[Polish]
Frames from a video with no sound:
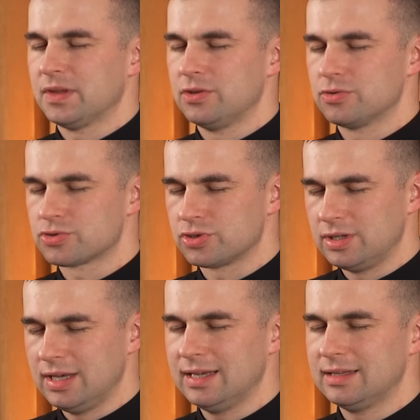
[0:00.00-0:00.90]
już
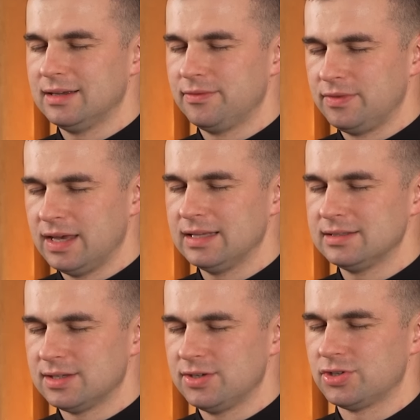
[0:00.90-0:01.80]
nigdy
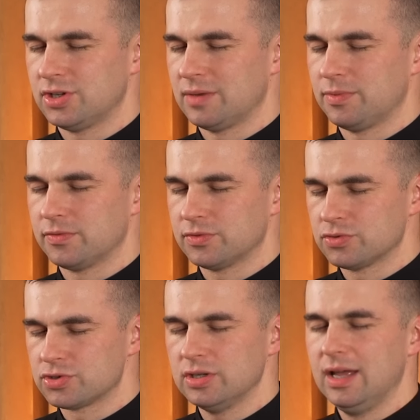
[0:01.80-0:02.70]
więcej się nie
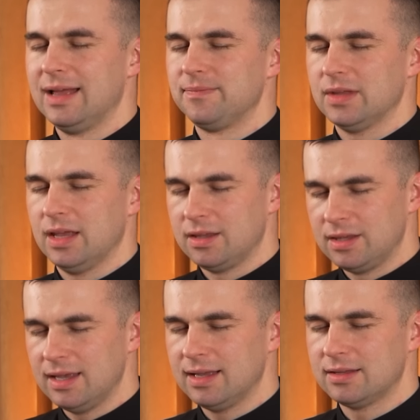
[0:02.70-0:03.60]
powtórzy i
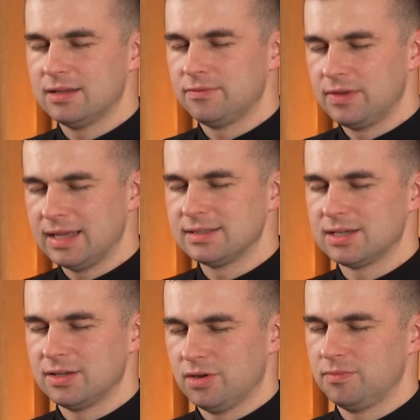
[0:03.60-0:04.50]
nigdy
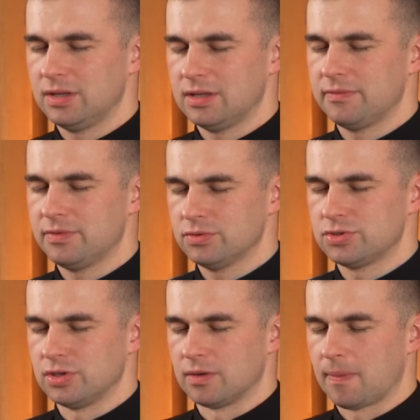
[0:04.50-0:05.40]
więcej do mnie nie
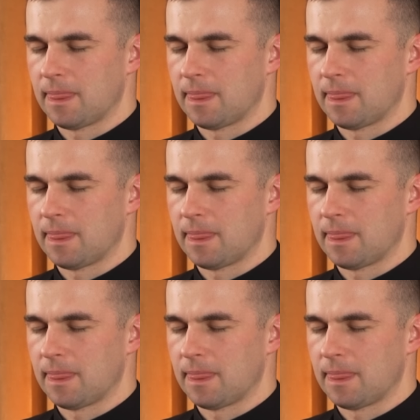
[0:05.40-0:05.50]
wróci.